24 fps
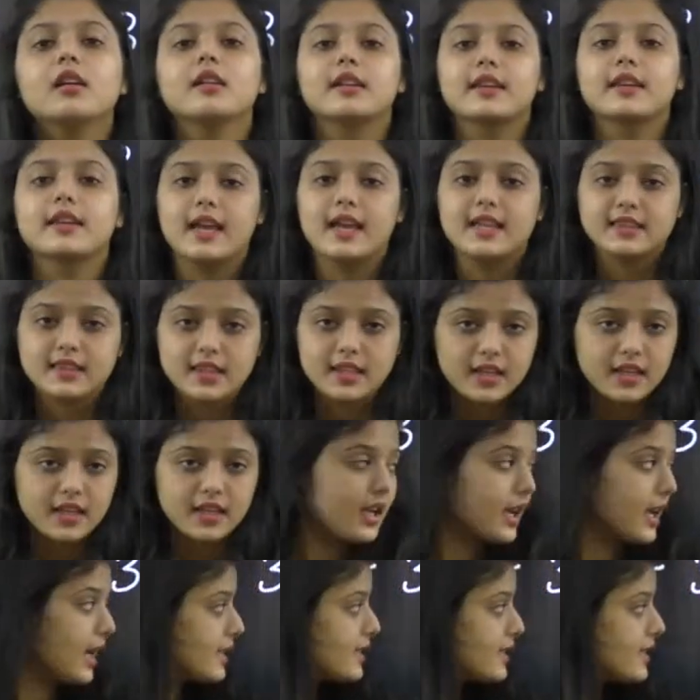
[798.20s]
कहते
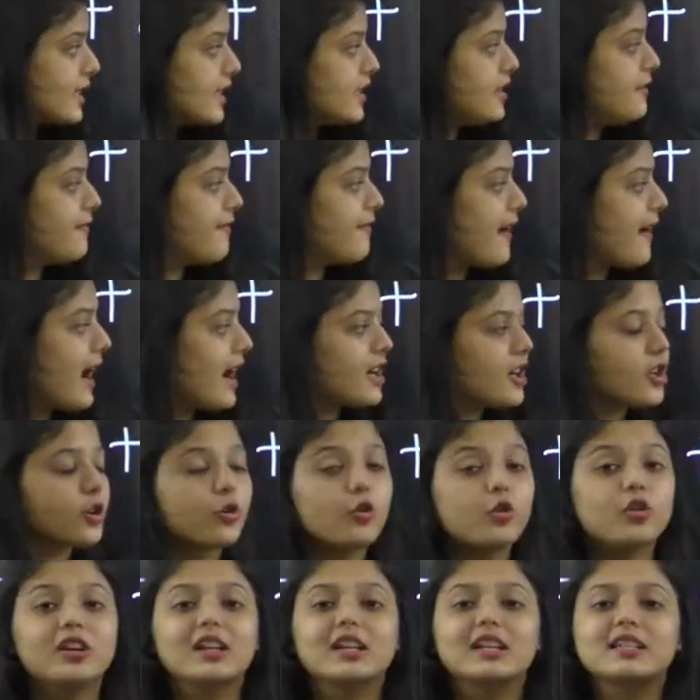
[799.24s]
हैं ऐसे ही फैट
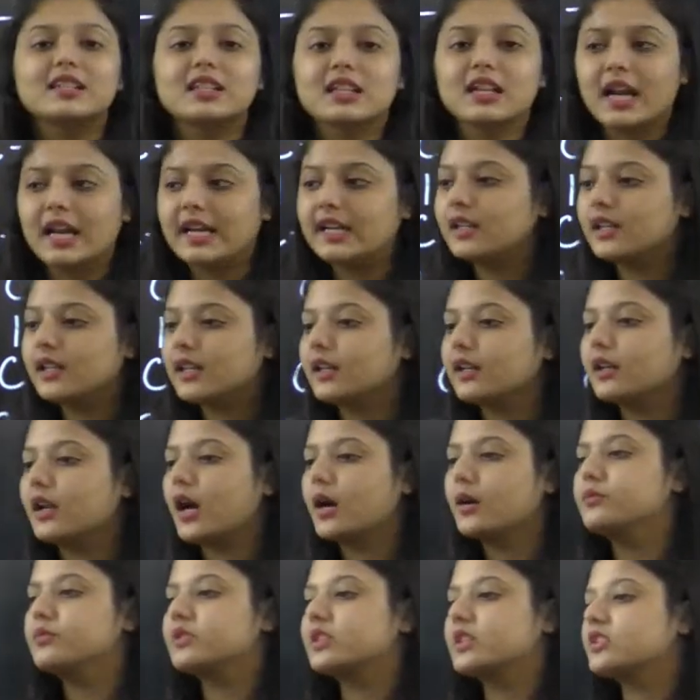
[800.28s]
को ग्लिसराइड के
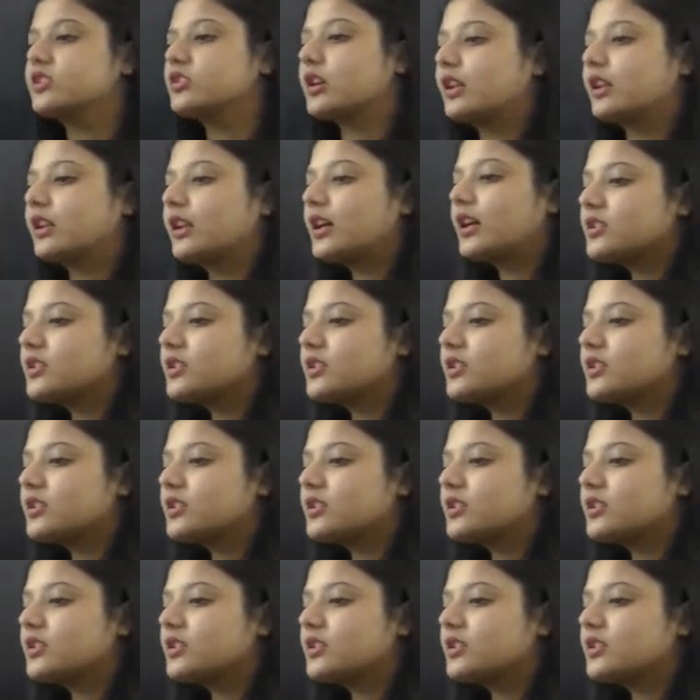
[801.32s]
नाम से जाना